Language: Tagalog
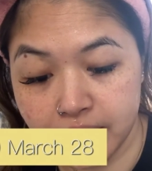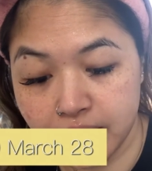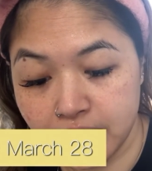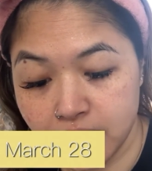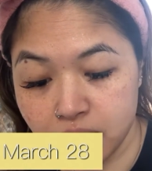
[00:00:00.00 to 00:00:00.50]

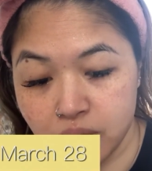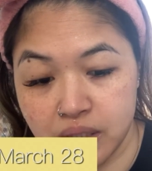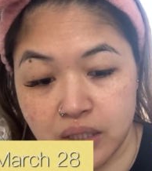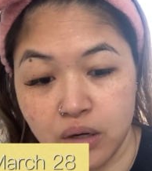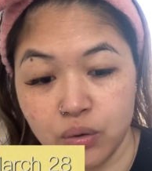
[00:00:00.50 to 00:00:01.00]
ayan,
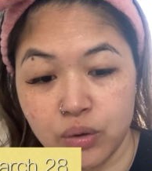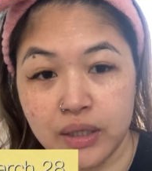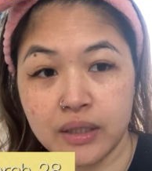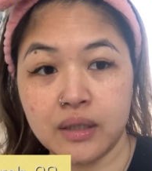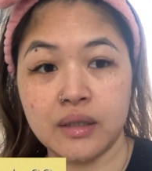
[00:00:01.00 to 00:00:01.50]
binasa ko
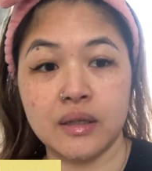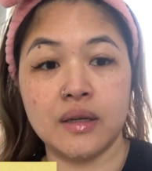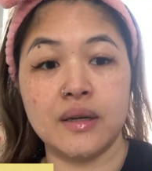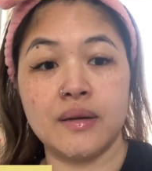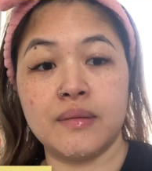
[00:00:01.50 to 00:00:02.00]
ulit
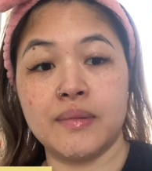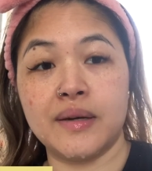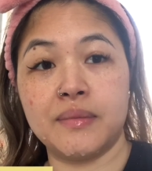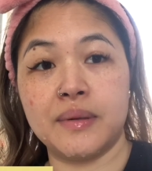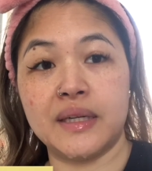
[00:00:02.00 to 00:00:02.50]

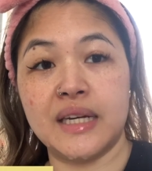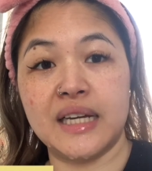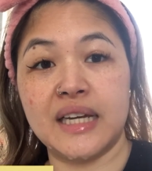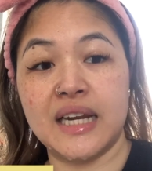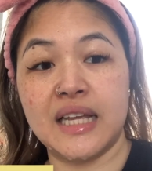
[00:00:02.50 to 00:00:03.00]

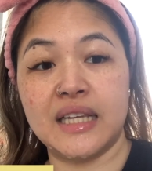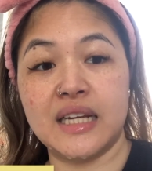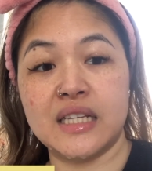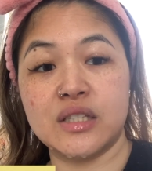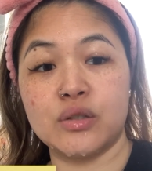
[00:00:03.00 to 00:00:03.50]
nilagyan natin
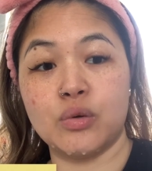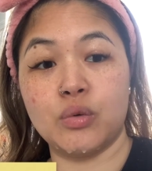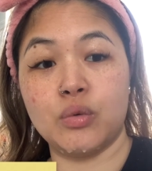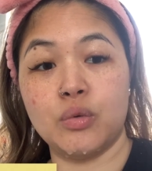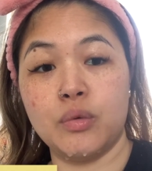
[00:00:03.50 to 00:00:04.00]
ng
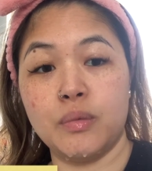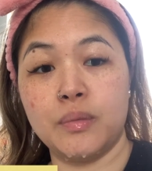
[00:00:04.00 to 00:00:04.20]
soap